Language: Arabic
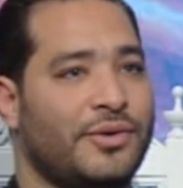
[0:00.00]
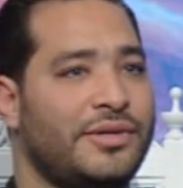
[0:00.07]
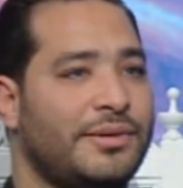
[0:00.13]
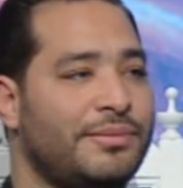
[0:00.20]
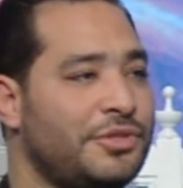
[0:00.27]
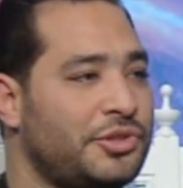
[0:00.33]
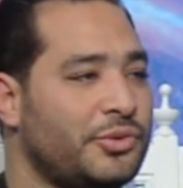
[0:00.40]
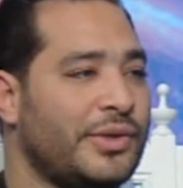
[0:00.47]

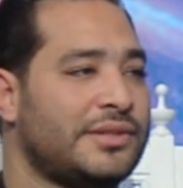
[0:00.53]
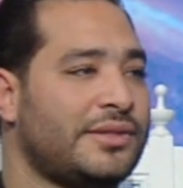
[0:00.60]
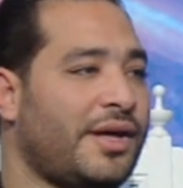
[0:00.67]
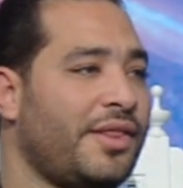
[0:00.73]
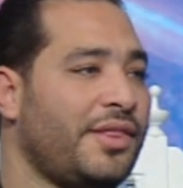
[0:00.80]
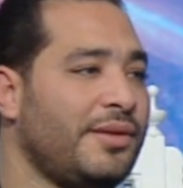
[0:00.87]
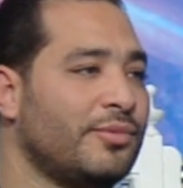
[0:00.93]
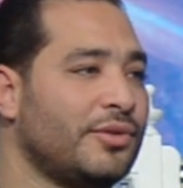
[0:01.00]
من شويه
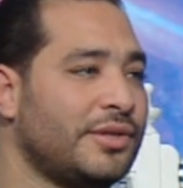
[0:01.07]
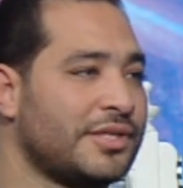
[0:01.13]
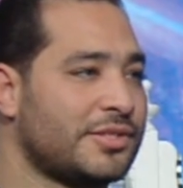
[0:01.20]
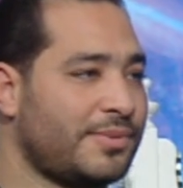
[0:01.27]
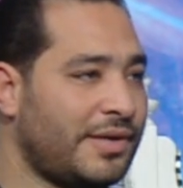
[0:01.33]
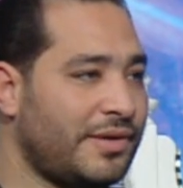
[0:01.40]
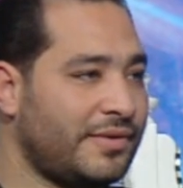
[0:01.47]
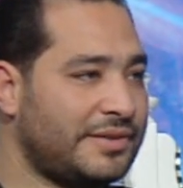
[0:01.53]
تعظيم الله
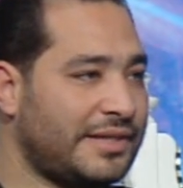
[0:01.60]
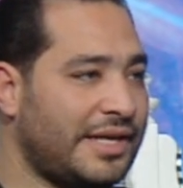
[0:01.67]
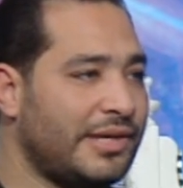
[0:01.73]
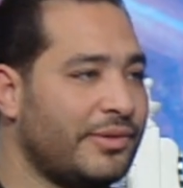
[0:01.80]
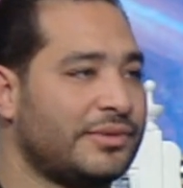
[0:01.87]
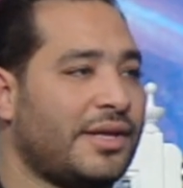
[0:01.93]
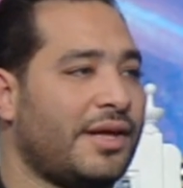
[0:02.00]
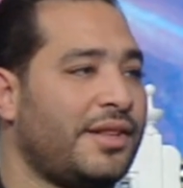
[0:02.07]
سبحانه وتعالى مم.
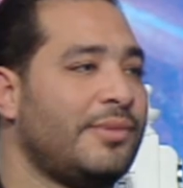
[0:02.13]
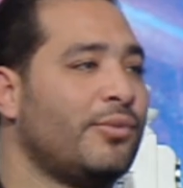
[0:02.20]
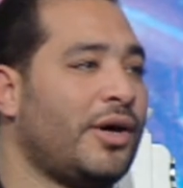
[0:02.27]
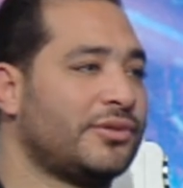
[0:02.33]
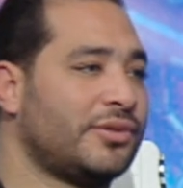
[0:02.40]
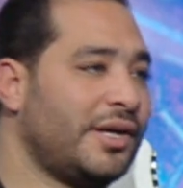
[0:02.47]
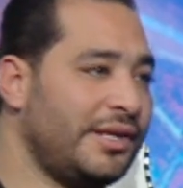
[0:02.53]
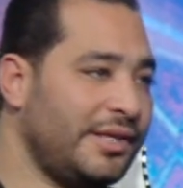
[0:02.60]
وتعظيم
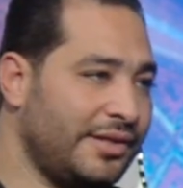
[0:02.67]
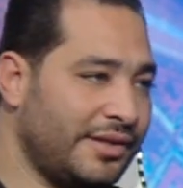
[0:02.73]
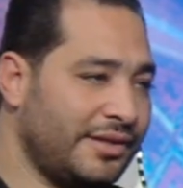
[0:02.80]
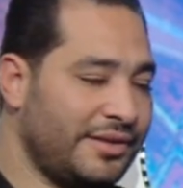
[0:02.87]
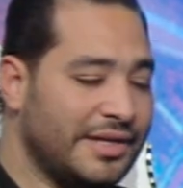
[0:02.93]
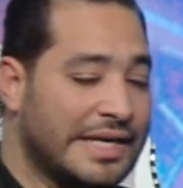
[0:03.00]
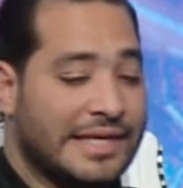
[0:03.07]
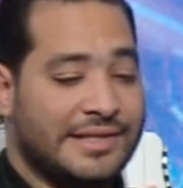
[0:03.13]
عطاء الله
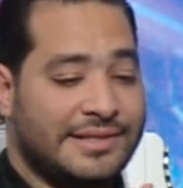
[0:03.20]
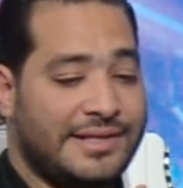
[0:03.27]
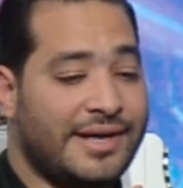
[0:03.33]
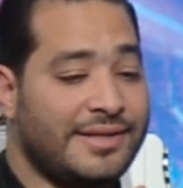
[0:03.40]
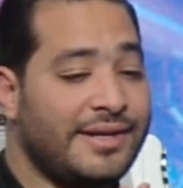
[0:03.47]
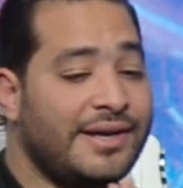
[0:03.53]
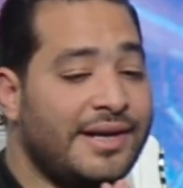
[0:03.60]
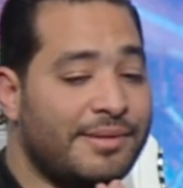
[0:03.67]

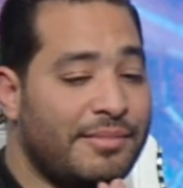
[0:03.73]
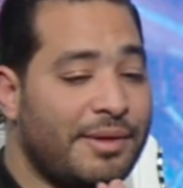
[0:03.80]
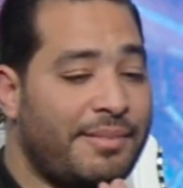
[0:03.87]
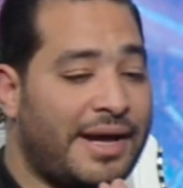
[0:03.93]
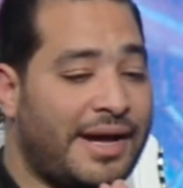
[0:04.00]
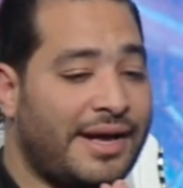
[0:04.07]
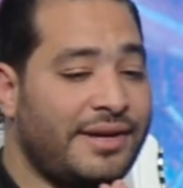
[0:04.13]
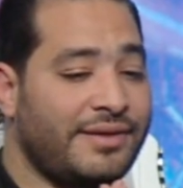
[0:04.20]
يعني انا لما ابقى
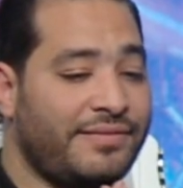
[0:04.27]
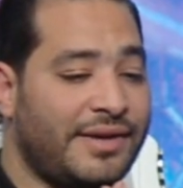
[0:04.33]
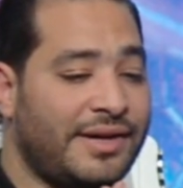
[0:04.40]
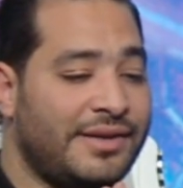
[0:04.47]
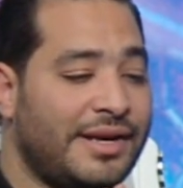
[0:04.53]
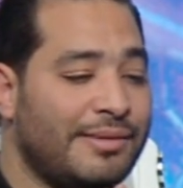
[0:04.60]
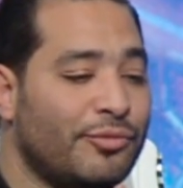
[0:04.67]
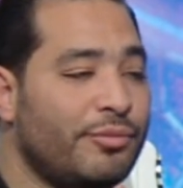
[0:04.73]
عارف ان
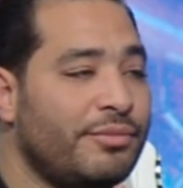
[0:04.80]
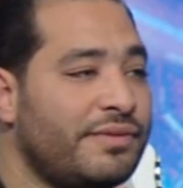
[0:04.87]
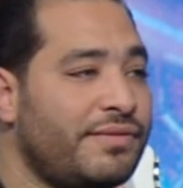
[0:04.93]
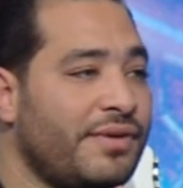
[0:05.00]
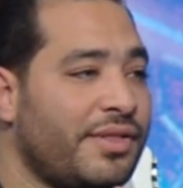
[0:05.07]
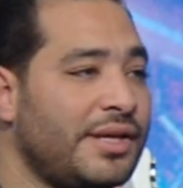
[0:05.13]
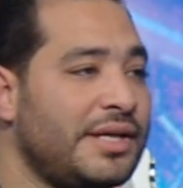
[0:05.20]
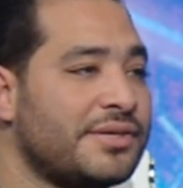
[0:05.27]
المؤمن في
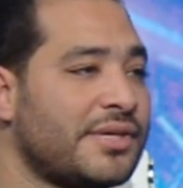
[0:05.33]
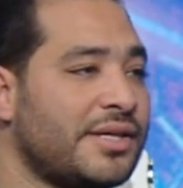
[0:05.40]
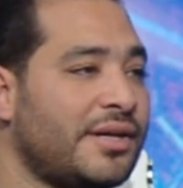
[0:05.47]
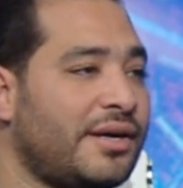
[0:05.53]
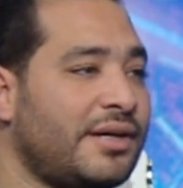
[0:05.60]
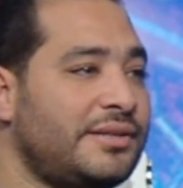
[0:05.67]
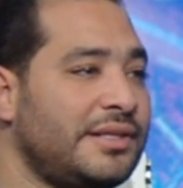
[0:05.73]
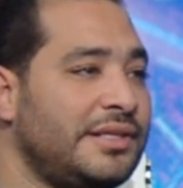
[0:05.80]
ظل
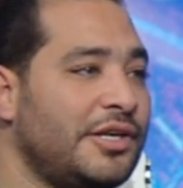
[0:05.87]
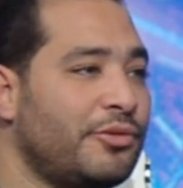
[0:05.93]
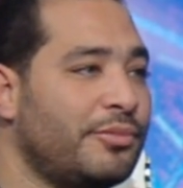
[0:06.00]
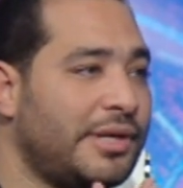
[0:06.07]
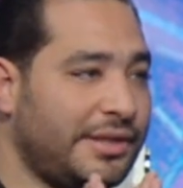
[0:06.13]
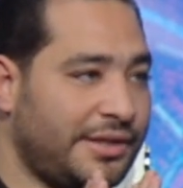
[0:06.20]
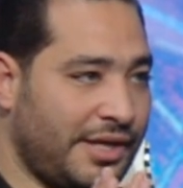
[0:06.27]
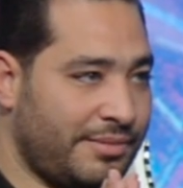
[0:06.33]
صدقته يوم
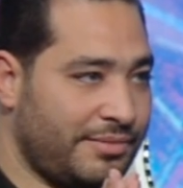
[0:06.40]
القيامه